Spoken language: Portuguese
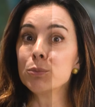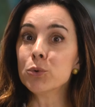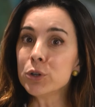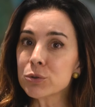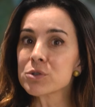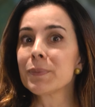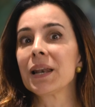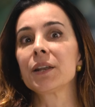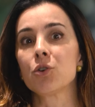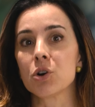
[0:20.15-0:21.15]
muitos
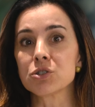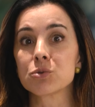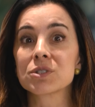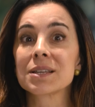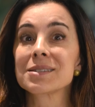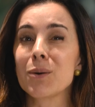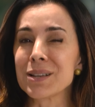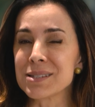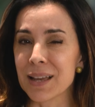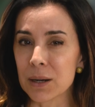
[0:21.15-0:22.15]
melanócitos que são
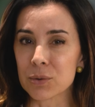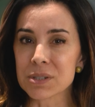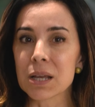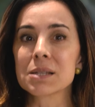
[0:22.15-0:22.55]
as células